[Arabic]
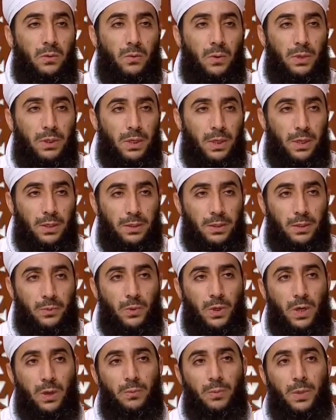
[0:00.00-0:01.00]
ولهدي
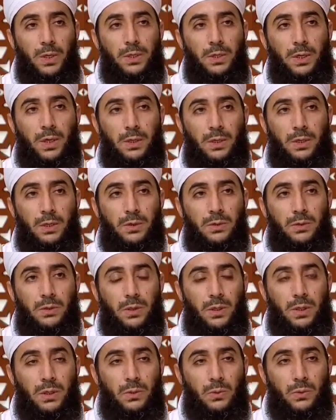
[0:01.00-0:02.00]
محمد عليه
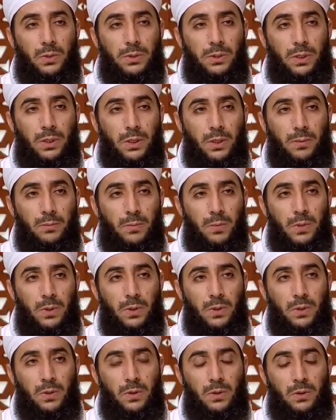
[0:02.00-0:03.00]
الصلاة والسلام عليه
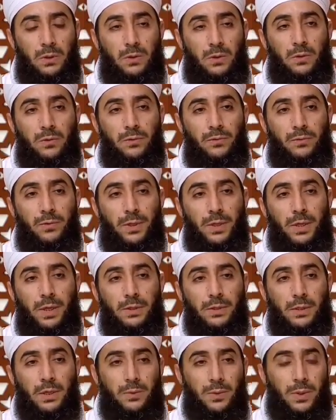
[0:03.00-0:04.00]
الصلاة والسلام
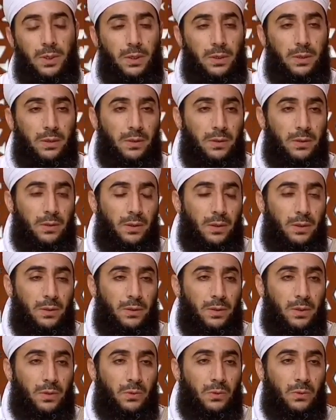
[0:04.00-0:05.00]
فناسب
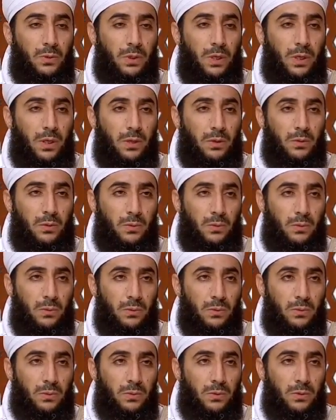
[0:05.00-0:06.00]
أن يكون
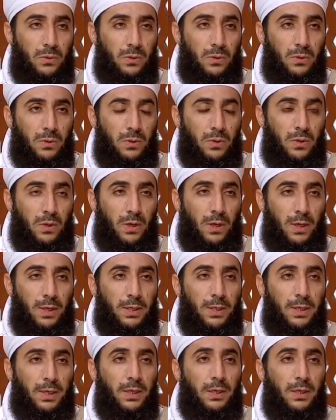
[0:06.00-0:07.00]
حقه
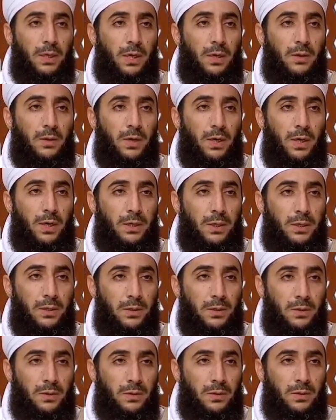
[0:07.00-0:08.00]
الإغلاظ عليه
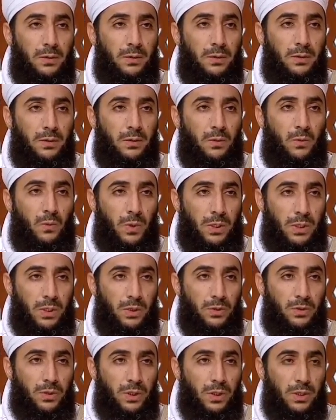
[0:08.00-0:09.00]

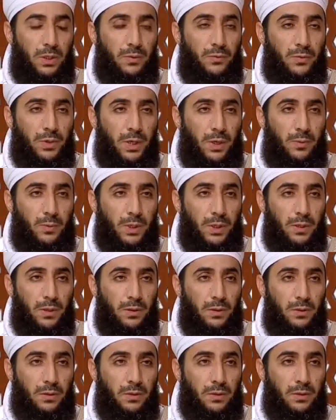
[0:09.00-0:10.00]
والتشديد في أمره
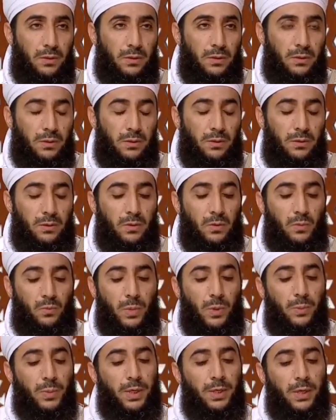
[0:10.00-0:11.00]

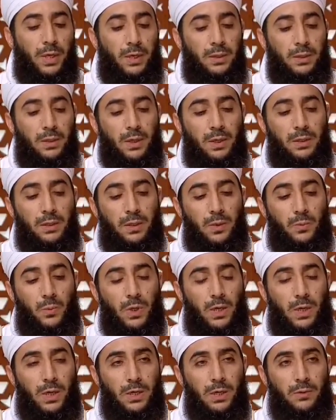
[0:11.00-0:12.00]
ببيان أن
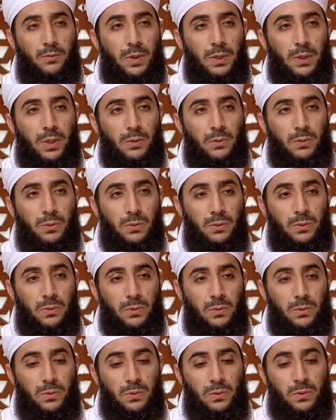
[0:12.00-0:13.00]
مخالفته
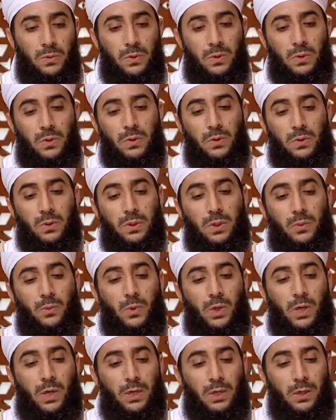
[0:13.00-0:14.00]
هي
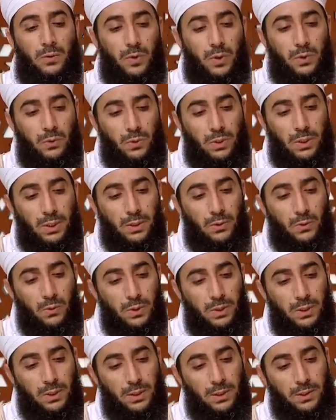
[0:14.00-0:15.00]
مخالفة
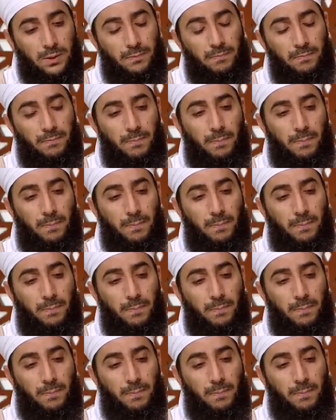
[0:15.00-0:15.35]
لكل